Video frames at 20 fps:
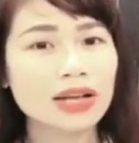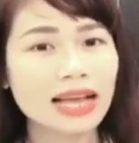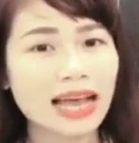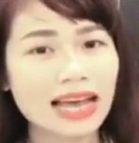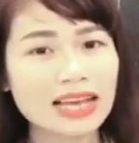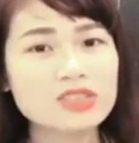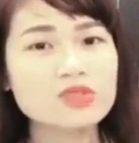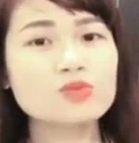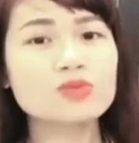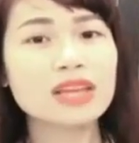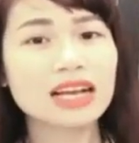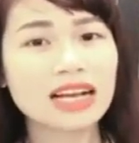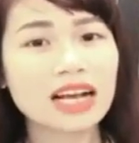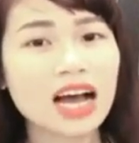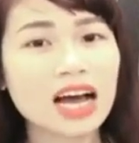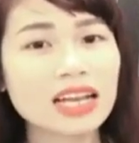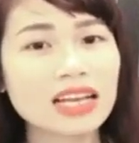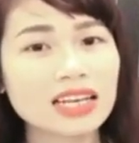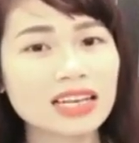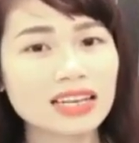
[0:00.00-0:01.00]
cái chúng ta
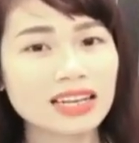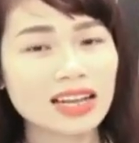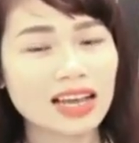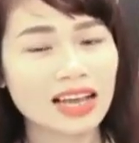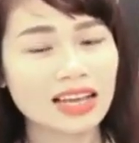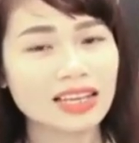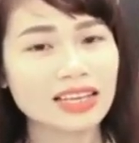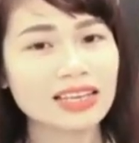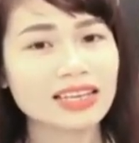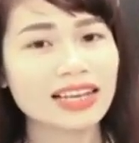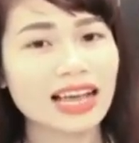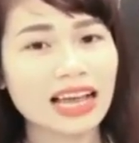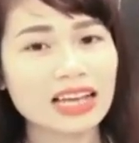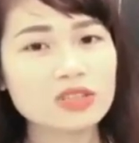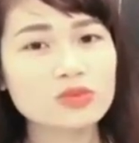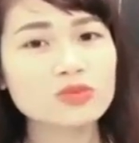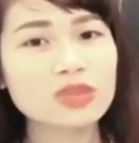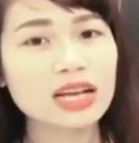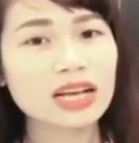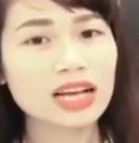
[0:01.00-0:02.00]
cần đấy cái
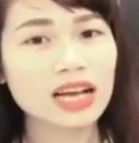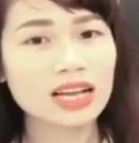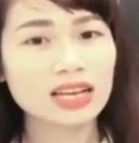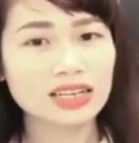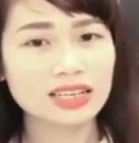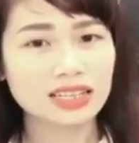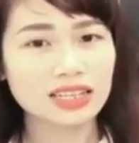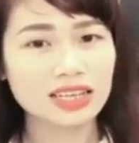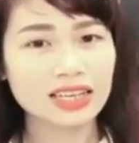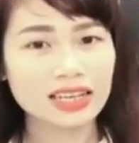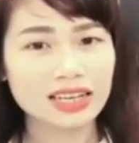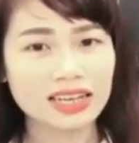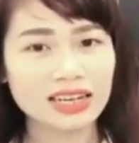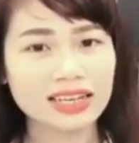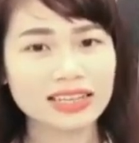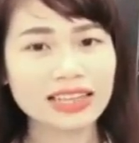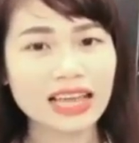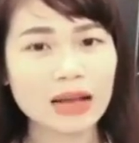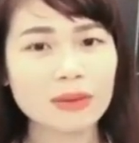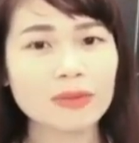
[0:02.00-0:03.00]
chúng ta cần thì
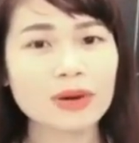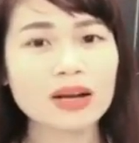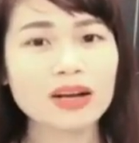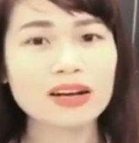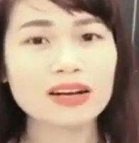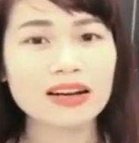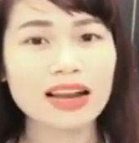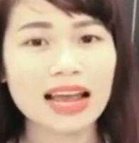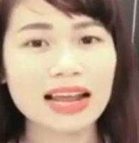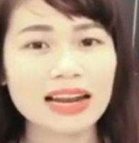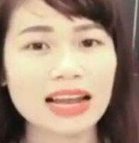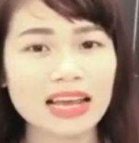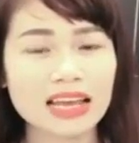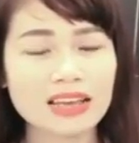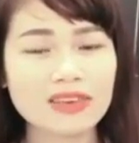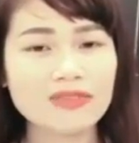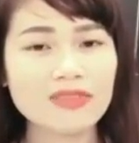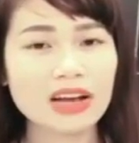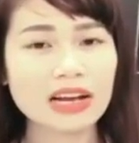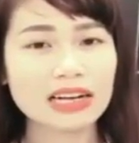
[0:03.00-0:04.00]
người ta mới ở lại
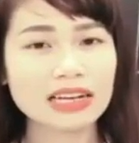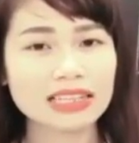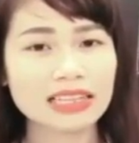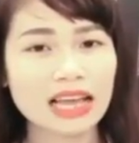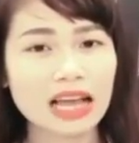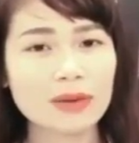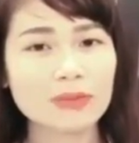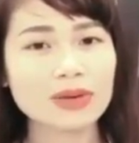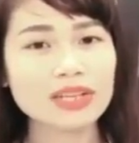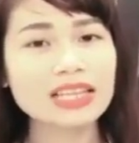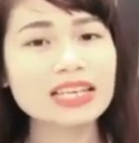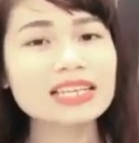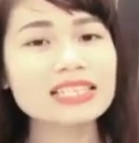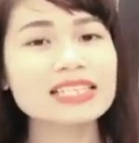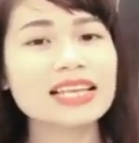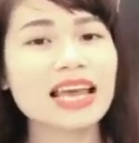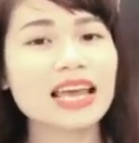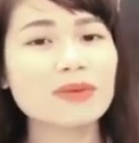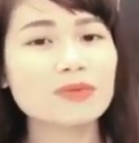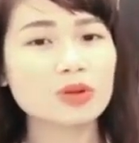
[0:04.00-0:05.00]
đấy và người ta mới thích
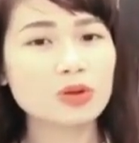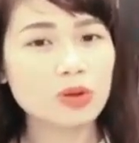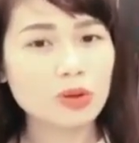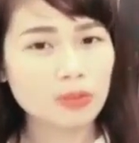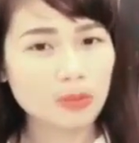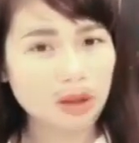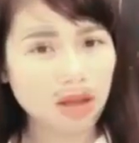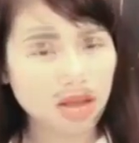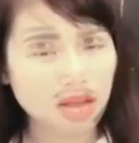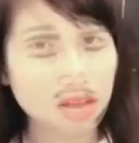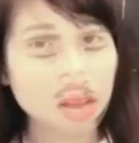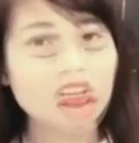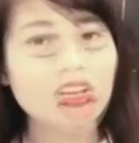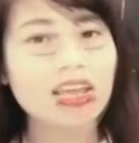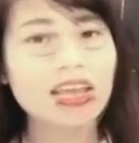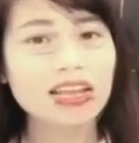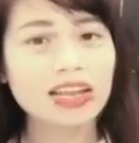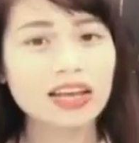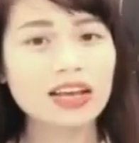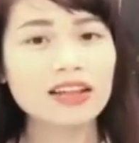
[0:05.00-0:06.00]
xem đúng không ạ cho
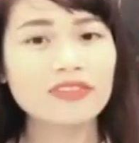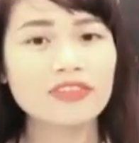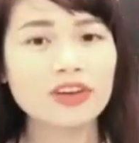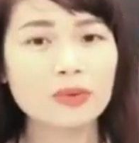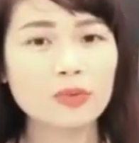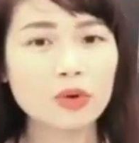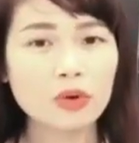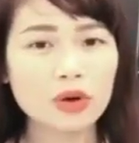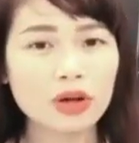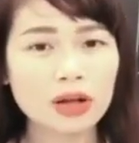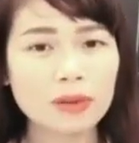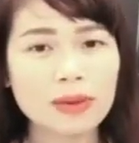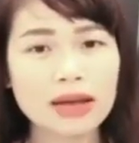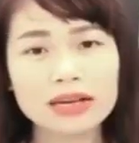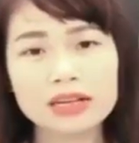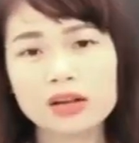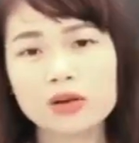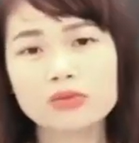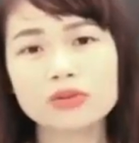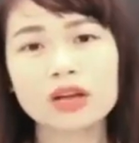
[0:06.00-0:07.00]
nên á facebook của các bạn
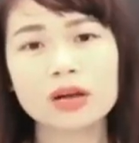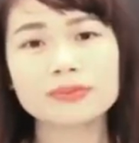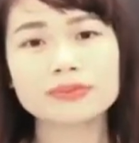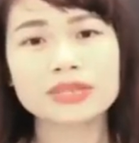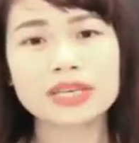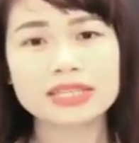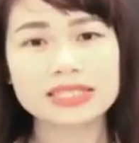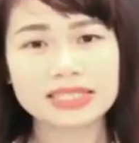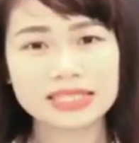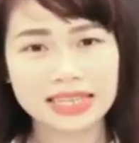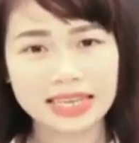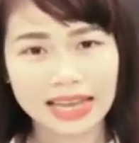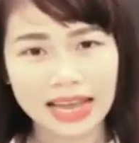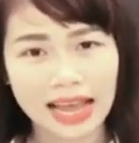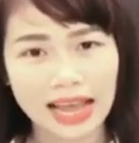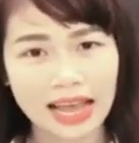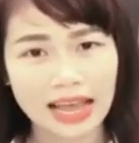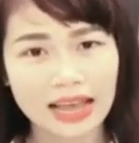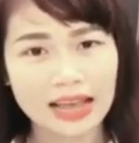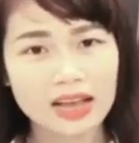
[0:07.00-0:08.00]
không cập nhật gì
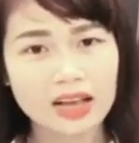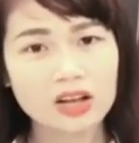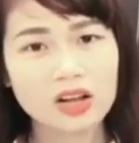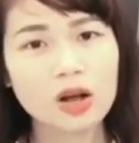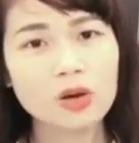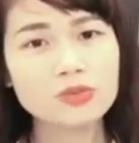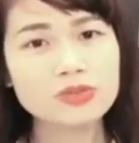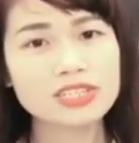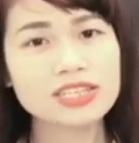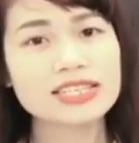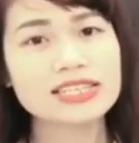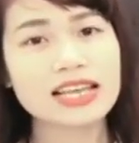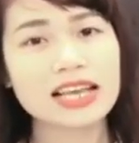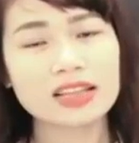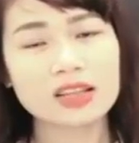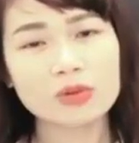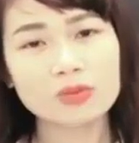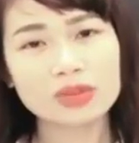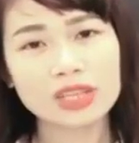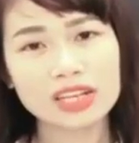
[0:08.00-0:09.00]
cả không chia sẻ
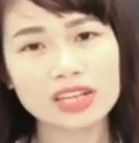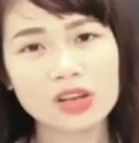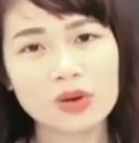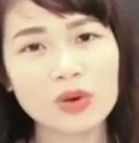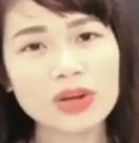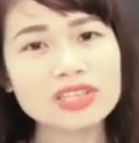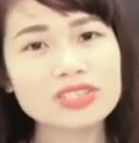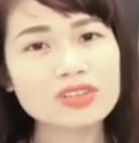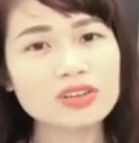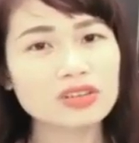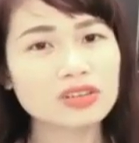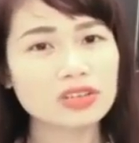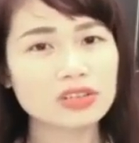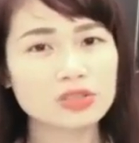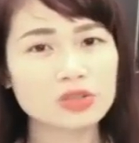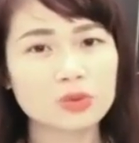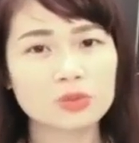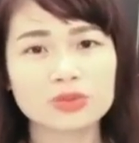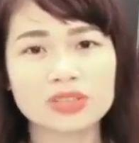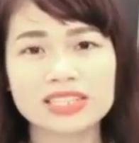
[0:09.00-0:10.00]
thông tin hữu ích cho người
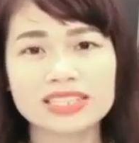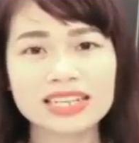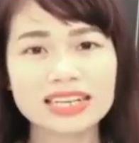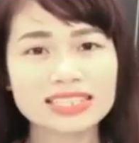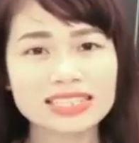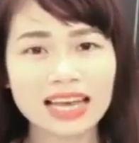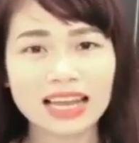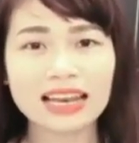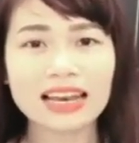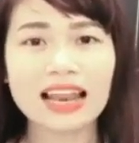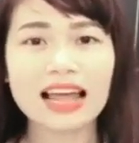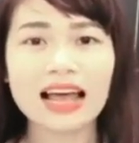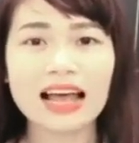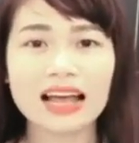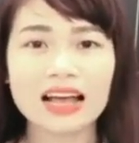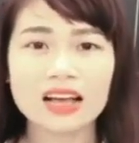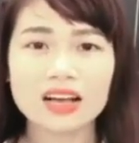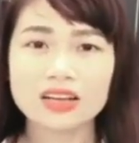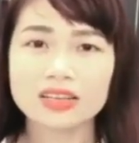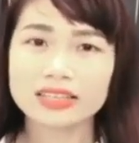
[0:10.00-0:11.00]
dùng thì chắc chắn là
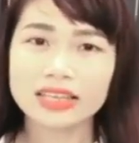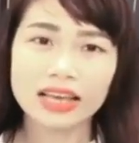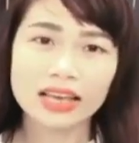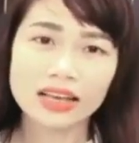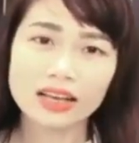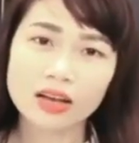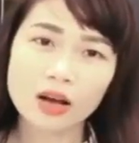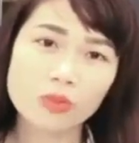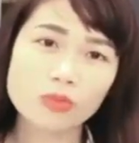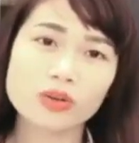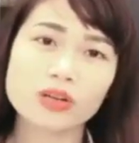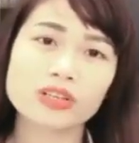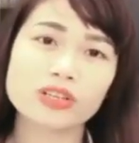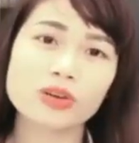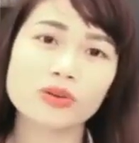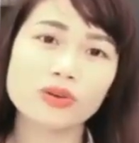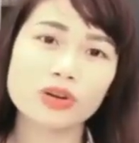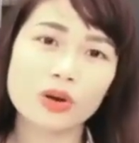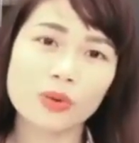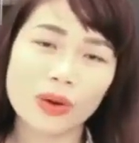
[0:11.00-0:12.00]
sẽ không được
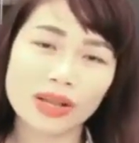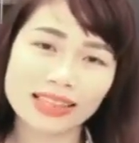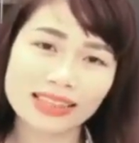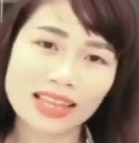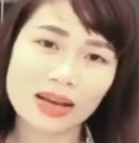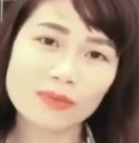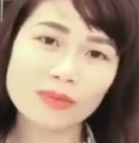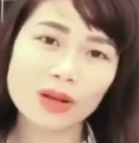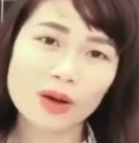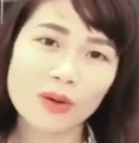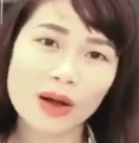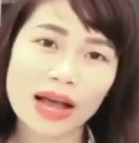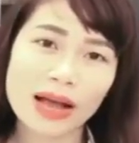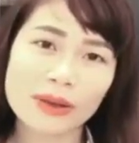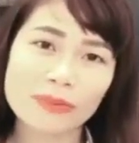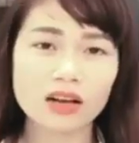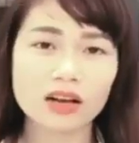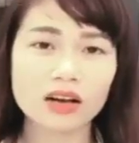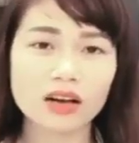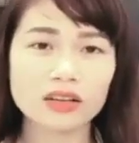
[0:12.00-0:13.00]
nhiều người quan tâm đâu ạ
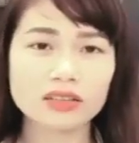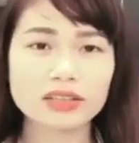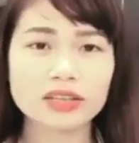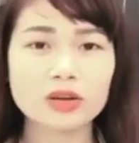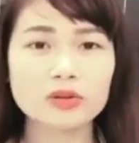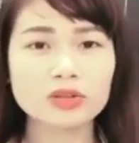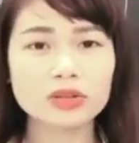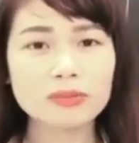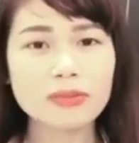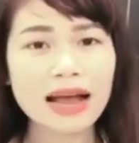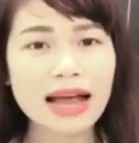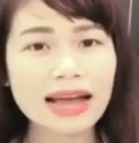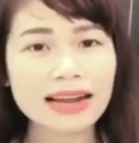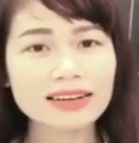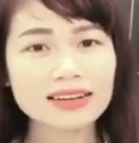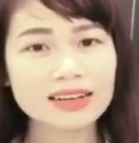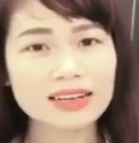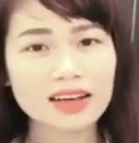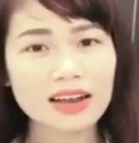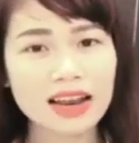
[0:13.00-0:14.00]
à, điều thứ ba
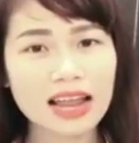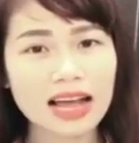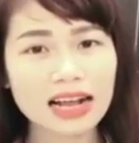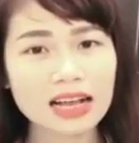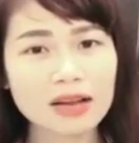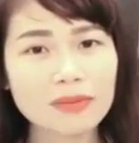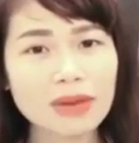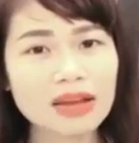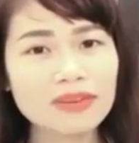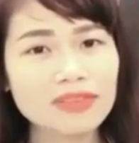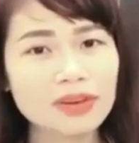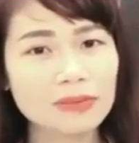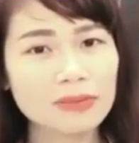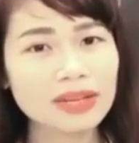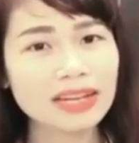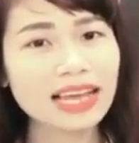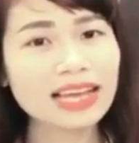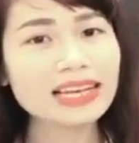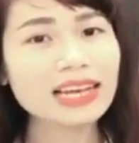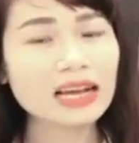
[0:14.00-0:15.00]
nữa đó là các bạn phải
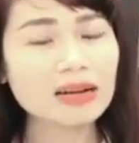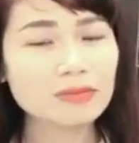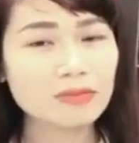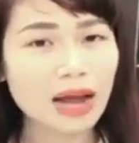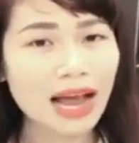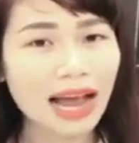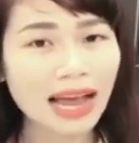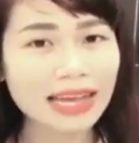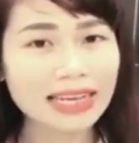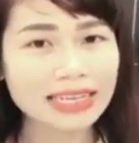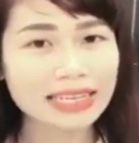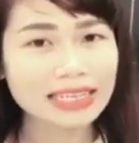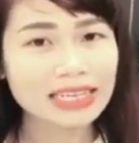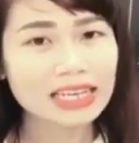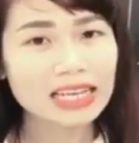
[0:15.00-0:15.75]
biết cách đăng bài